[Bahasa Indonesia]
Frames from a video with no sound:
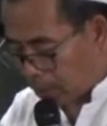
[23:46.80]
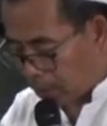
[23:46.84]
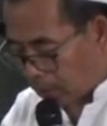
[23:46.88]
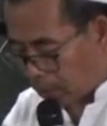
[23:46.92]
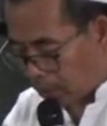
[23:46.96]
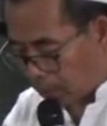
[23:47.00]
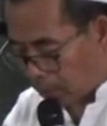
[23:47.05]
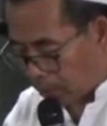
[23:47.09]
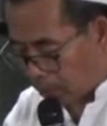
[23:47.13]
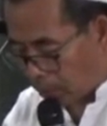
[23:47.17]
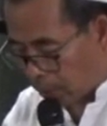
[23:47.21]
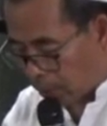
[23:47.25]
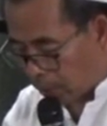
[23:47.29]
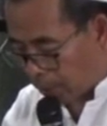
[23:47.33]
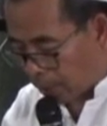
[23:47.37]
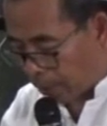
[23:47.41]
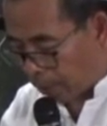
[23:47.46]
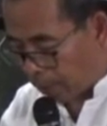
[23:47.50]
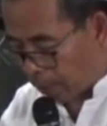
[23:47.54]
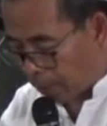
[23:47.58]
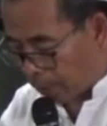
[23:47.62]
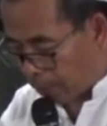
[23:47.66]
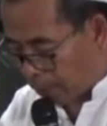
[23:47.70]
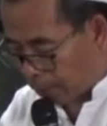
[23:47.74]
eh,
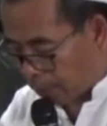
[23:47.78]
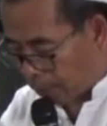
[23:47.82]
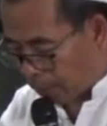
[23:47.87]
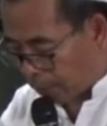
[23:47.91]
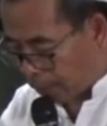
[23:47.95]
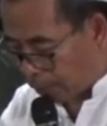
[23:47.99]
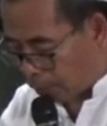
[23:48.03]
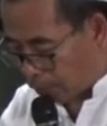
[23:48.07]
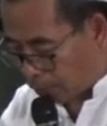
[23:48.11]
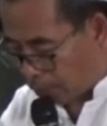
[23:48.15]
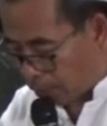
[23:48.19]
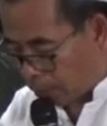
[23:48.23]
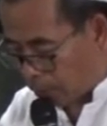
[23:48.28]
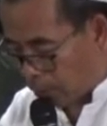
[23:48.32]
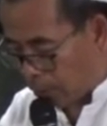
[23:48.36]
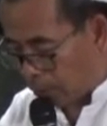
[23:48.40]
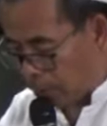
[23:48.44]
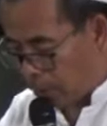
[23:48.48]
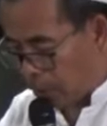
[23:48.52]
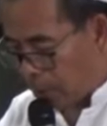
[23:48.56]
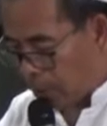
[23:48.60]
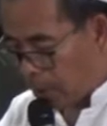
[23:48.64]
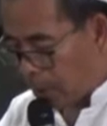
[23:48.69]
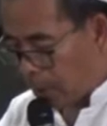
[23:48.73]
KPR Baron
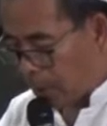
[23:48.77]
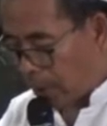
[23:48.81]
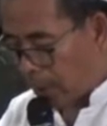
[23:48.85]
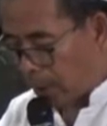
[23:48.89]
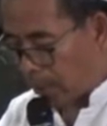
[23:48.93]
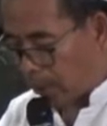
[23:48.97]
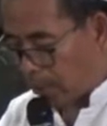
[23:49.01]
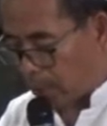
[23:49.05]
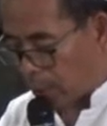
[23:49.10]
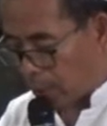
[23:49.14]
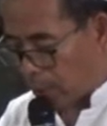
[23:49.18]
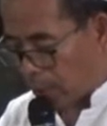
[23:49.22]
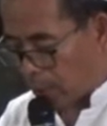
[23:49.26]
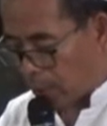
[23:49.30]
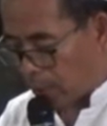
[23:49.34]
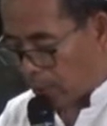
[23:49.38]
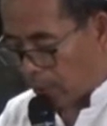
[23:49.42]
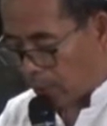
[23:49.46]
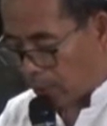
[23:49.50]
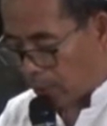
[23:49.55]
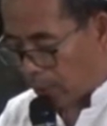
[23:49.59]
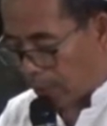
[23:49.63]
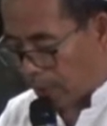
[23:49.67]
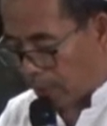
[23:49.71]
ing punika
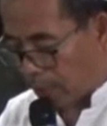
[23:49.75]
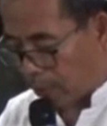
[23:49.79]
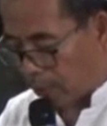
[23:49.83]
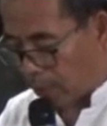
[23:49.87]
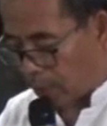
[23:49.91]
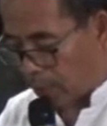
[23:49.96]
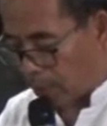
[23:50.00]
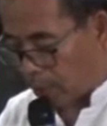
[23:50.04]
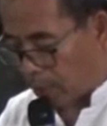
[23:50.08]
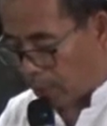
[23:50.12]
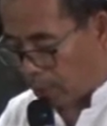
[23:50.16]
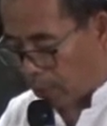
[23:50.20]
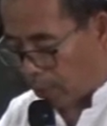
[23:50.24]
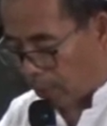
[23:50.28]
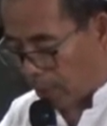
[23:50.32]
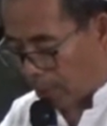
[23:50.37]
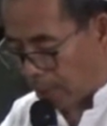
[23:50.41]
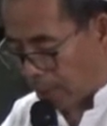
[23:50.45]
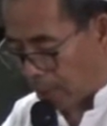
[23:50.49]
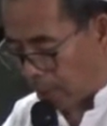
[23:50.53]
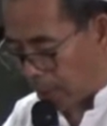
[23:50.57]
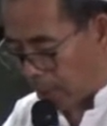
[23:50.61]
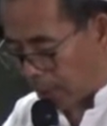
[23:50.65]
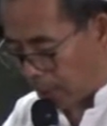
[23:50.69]
wekdal wonten rumah
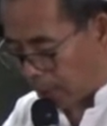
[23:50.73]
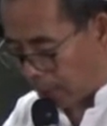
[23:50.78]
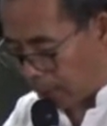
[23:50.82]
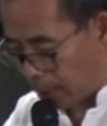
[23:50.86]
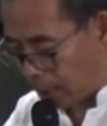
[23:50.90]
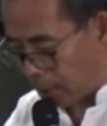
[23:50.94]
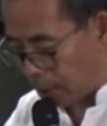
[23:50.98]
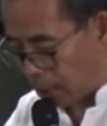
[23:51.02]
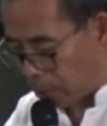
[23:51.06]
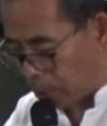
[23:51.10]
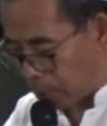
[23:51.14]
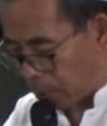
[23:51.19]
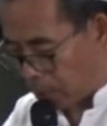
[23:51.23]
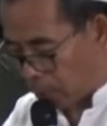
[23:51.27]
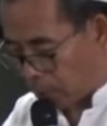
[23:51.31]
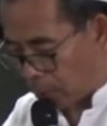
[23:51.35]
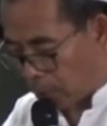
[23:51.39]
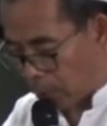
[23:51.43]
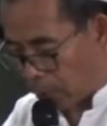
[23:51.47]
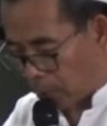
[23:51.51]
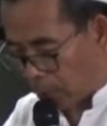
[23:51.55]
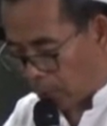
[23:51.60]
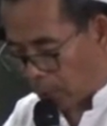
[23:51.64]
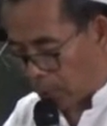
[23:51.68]
sakit
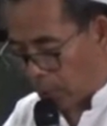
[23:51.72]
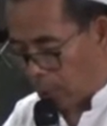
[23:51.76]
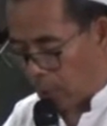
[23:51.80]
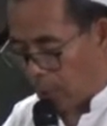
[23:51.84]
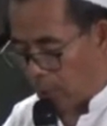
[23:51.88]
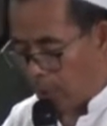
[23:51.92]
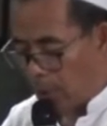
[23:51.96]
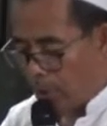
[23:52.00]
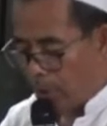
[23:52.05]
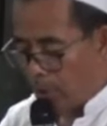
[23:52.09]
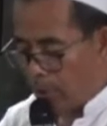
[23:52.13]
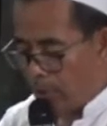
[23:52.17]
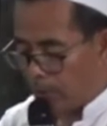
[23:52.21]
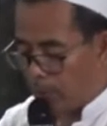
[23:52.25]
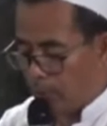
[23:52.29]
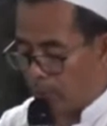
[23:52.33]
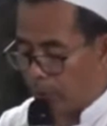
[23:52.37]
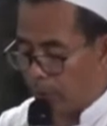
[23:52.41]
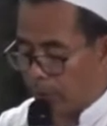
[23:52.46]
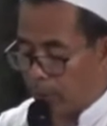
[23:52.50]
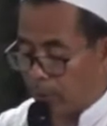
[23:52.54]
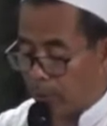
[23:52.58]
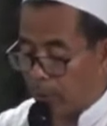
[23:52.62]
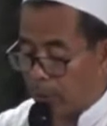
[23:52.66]
Saidono
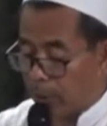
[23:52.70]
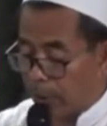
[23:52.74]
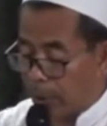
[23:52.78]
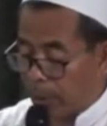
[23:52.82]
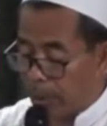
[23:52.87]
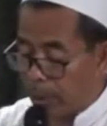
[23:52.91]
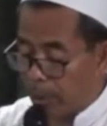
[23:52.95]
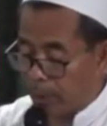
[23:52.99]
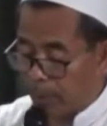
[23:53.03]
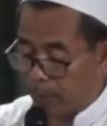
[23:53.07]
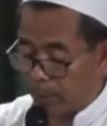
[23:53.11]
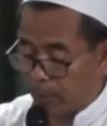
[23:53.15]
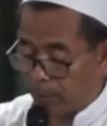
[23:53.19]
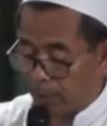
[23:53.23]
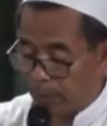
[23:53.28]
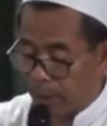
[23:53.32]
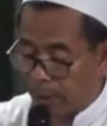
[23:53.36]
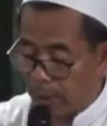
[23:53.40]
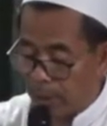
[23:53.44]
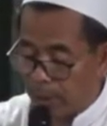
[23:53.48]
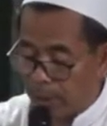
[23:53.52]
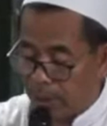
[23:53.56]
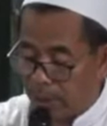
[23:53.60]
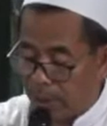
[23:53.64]
mugi-mugi ingkang dipun
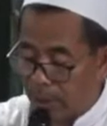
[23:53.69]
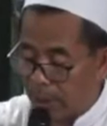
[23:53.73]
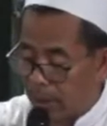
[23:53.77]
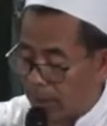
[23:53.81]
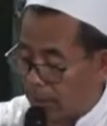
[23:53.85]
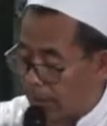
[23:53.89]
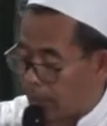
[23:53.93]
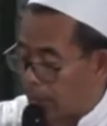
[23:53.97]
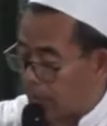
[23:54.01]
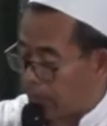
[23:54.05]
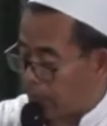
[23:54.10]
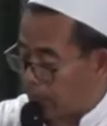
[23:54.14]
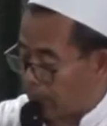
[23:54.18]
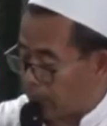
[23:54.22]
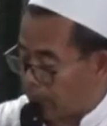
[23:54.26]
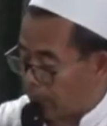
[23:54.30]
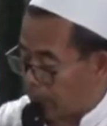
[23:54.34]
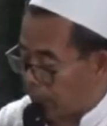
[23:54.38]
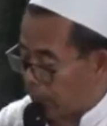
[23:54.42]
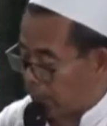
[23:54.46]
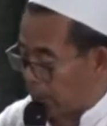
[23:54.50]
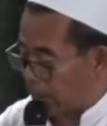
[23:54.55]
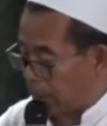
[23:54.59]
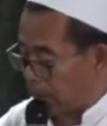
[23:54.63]
paring sehat
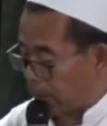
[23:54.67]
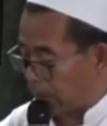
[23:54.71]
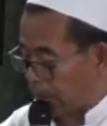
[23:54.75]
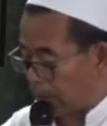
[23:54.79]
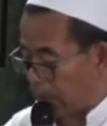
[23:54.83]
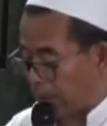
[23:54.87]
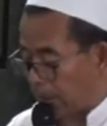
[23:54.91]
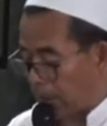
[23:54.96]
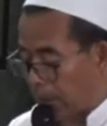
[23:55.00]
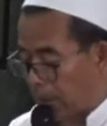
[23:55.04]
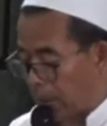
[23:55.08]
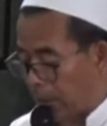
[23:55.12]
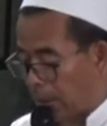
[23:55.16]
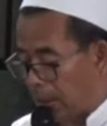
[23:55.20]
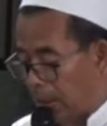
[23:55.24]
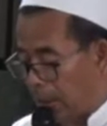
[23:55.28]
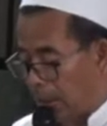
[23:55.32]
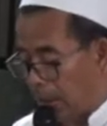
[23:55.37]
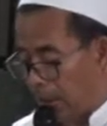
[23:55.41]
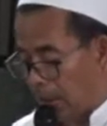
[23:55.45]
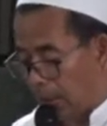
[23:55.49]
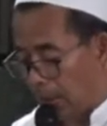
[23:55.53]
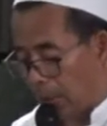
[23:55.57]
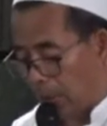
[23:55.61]
Al-Fatihah
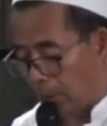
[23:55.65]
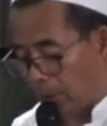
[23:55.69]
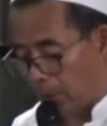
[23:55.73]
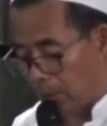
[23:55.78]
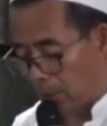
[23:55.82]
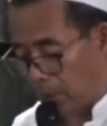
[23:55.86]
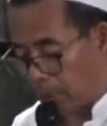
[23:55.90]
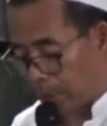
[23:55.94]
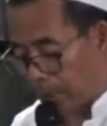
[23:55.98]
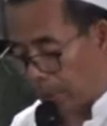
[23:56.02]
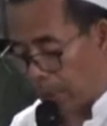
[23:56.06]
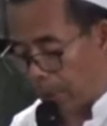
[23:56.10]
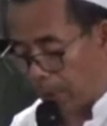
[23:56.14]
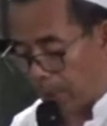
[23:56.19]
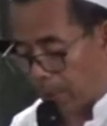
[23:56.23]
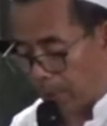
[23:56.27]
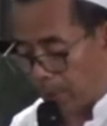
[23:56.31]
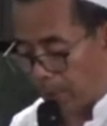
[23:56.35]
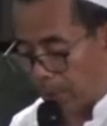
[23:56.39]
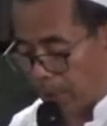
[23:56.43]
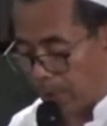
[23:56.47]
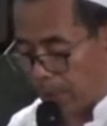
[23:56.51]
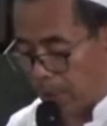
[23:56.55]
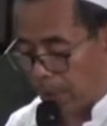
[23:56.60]
A'udzubillahi
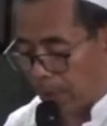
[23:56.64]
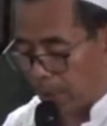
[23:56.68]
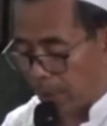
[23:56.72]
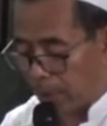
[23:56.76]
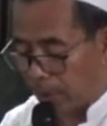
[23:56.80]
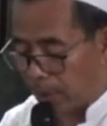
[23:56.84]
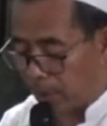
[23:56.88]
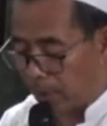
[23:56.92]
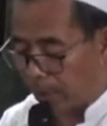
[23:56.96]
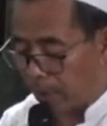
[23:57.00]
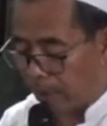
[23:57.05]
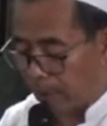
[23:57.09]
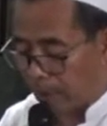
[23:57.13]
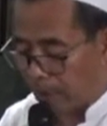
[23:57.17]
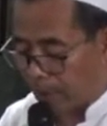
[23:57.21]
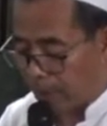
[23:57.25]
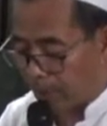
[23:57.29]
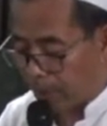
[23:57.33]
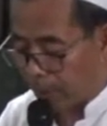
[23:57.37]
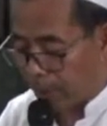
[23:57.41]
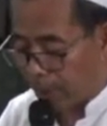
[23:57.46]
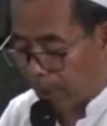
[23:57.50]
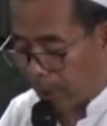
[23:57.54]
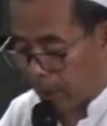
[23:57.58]
minasyaitonir
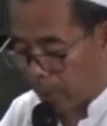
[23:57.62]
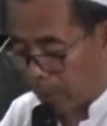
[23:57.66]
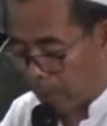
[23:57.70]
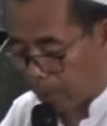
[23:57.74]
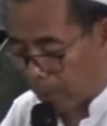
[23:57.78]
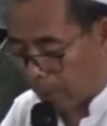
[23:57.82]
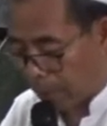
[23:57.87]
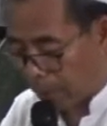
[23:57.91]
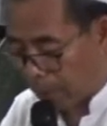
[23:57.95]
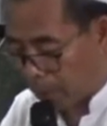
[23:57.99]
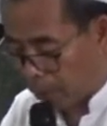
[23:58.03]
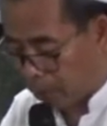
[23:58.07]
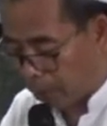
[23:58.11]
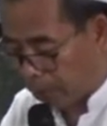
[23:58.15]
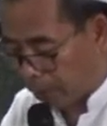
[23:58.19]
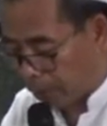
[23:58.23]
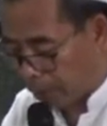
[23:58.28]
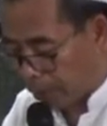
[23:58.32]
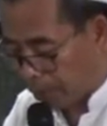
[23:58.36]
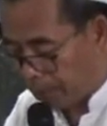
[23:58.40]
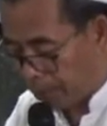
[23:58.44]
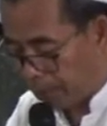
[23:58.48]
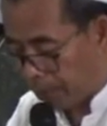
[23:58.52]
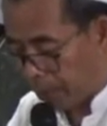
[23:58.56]

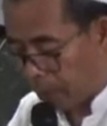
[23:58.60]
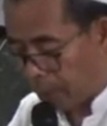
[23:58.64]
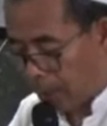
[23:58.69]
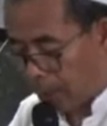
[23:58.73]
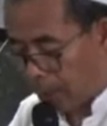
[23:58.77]
Bismillahirrahmanirrahim